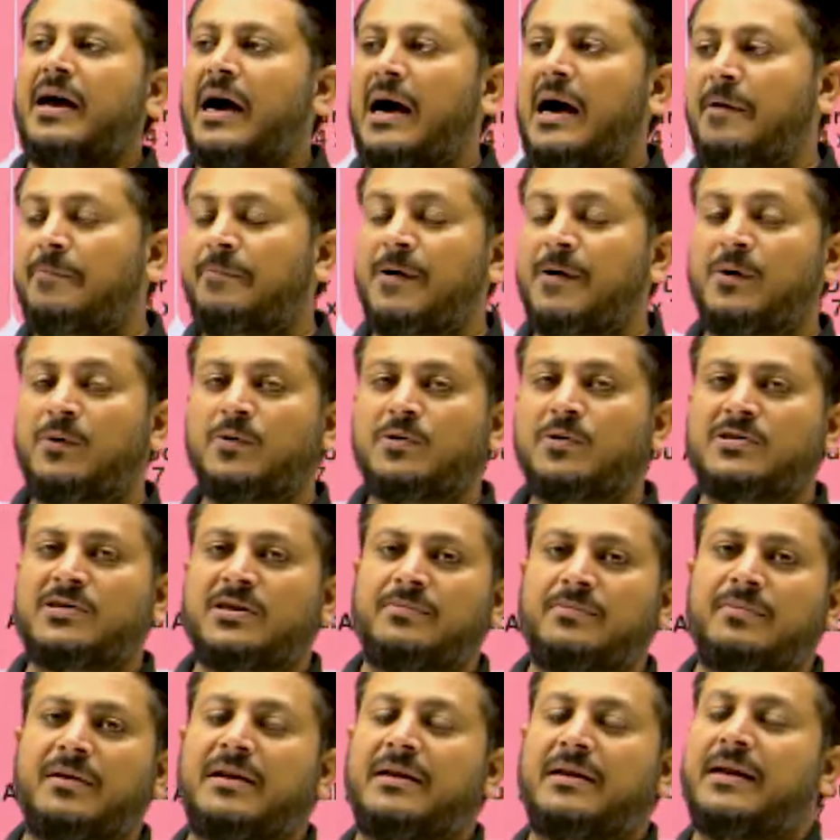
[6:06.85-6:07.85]
आपके
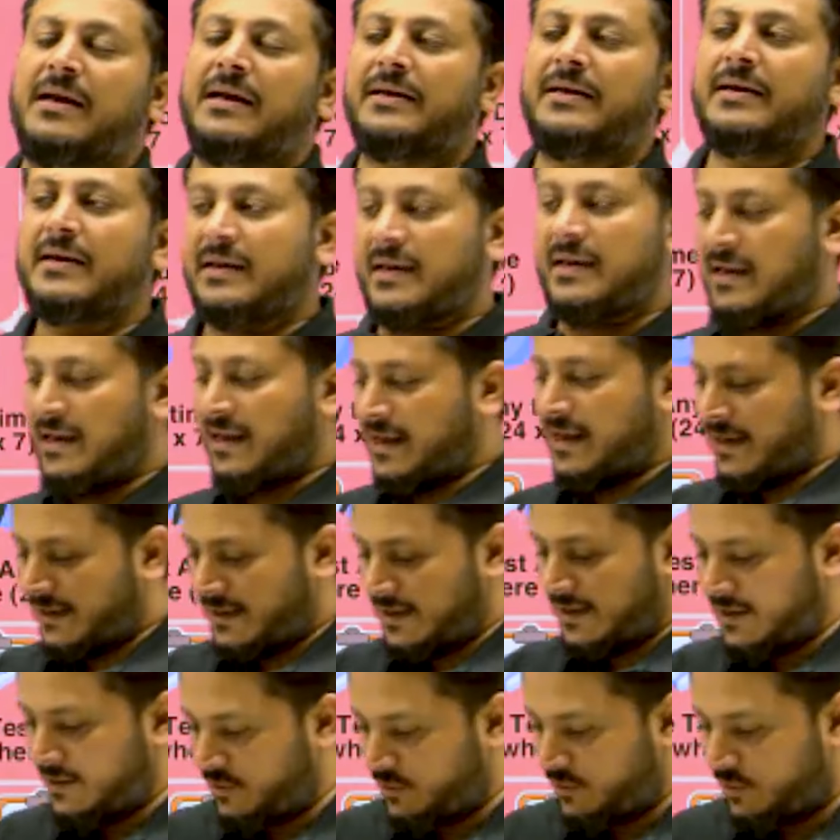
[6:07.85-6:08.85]
क्वेश्चन मिल जाएंगे कि एक
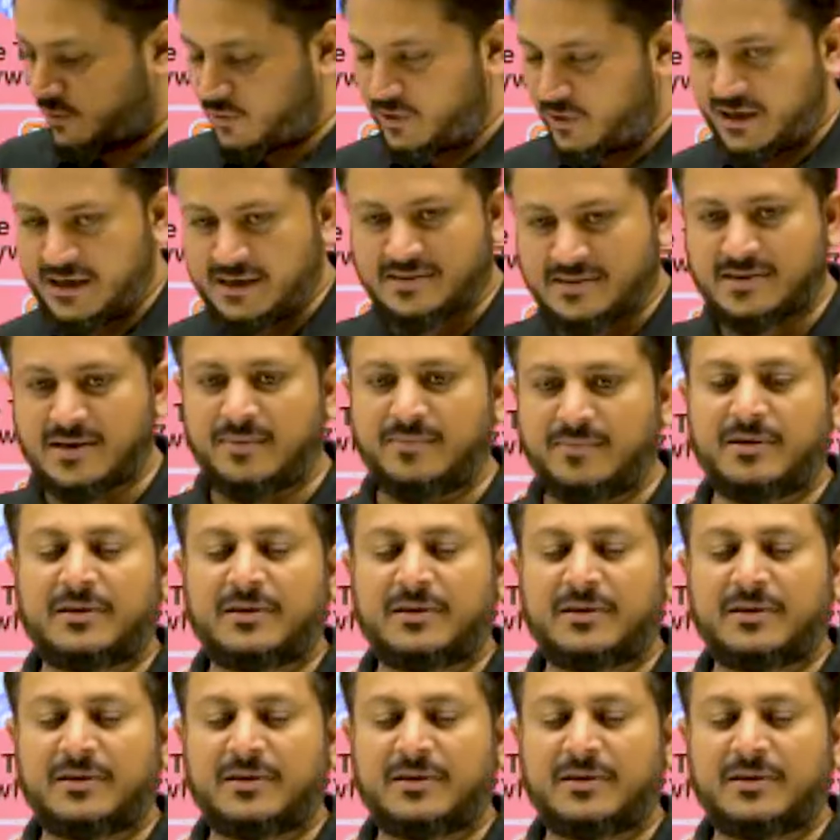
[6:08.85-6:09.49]
एक कोने से